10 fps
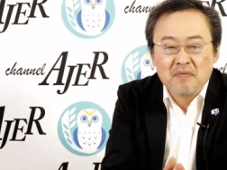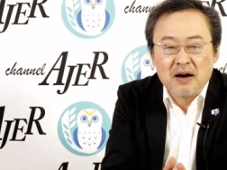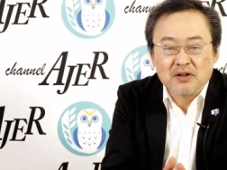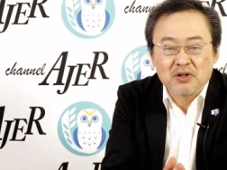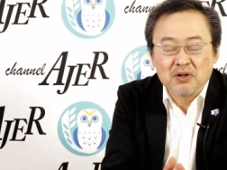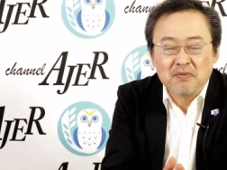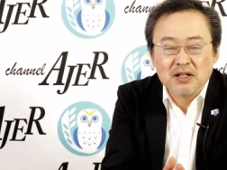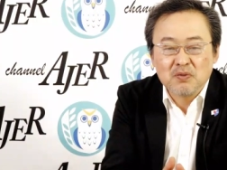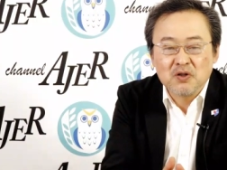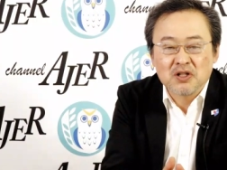まあその
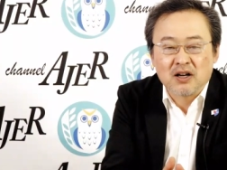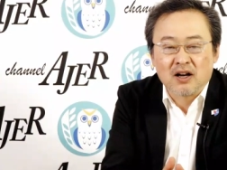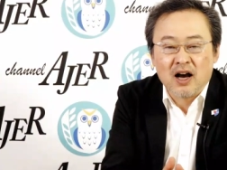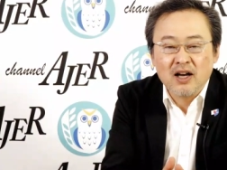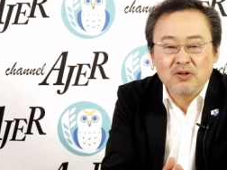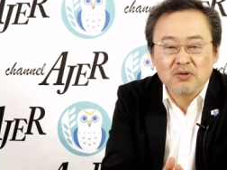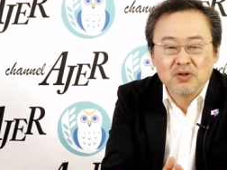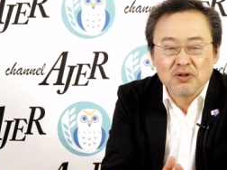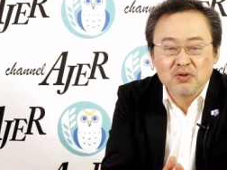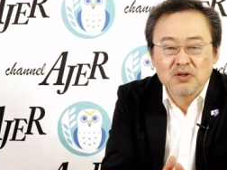増本さんが街
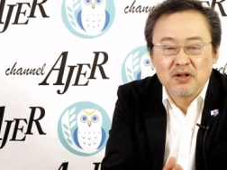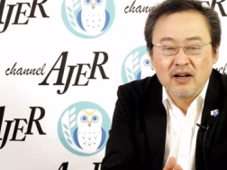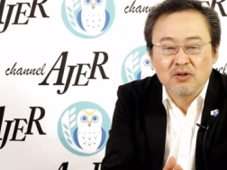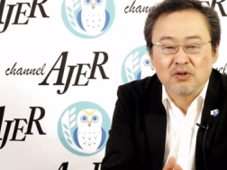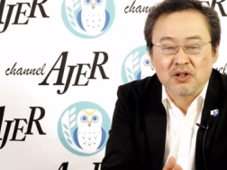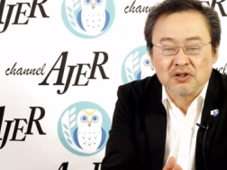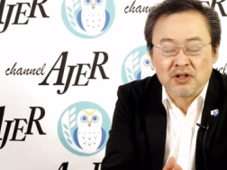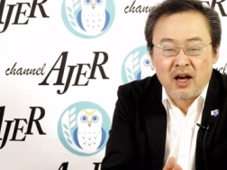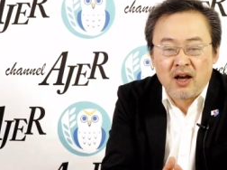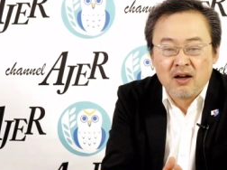頭で訴えるとです
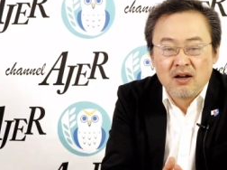ね